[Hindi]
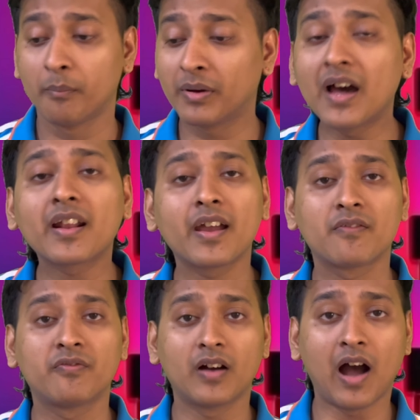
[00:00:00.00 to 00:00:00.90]
बना रहा है
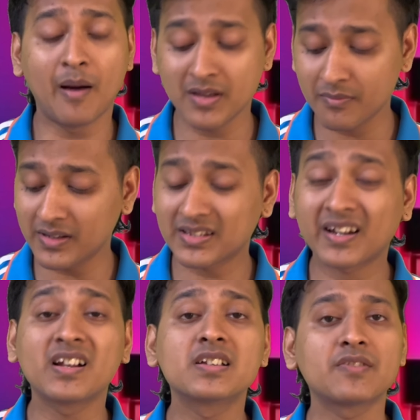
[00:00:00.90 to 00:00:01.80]
हमें बस
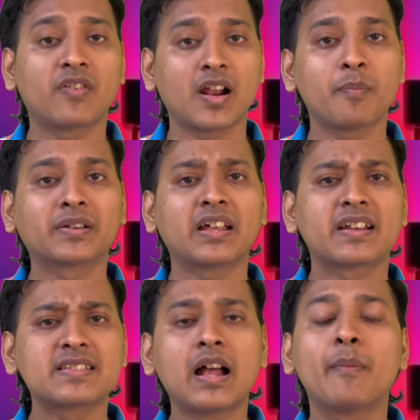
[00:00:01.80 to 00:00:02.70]
रिजल्ट से फर्क पड़ता है
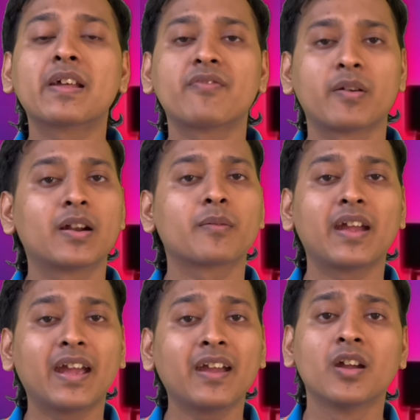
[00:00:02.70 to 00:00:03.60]
रिजल्ट हमारे फेवर में
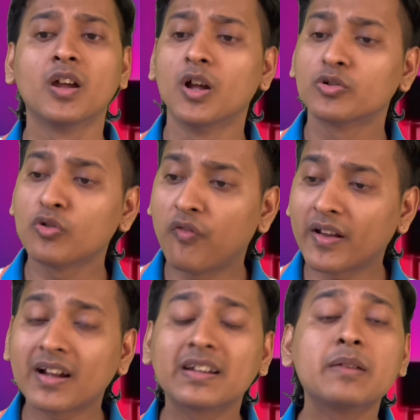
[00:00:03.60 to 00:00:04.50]
है तो
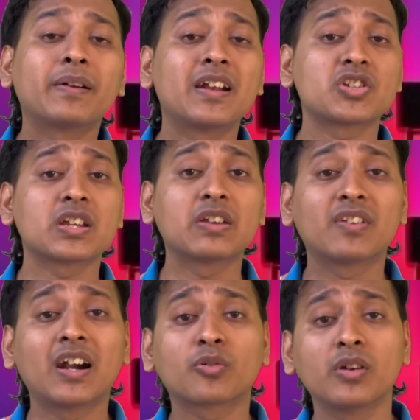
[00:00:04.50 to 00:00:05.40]
फर्क नहीं पड़ना चाहिए कि
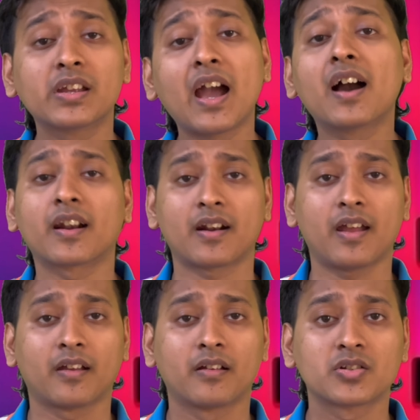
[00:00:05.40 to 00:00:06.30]
विराट कोहली क्या कर रहा
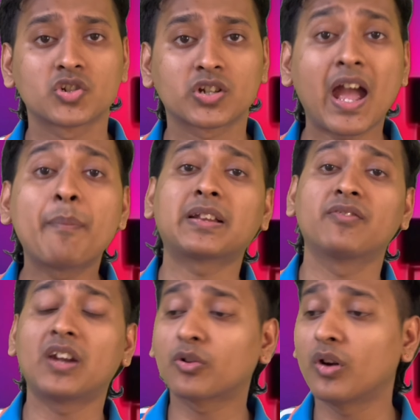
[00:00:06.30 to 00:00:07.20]
है क्या पता
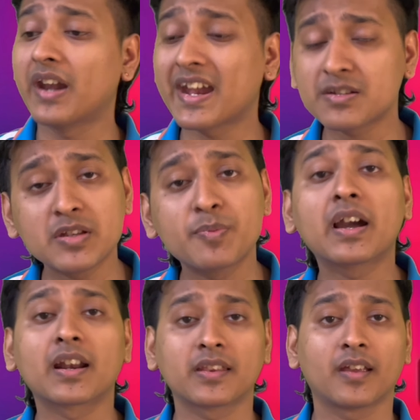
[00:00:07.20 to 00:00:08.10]
विराट कोहली नेक्स्ट मैच पे
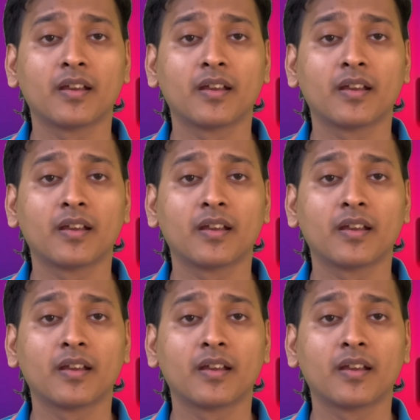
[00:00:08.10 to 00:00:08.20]
कर दे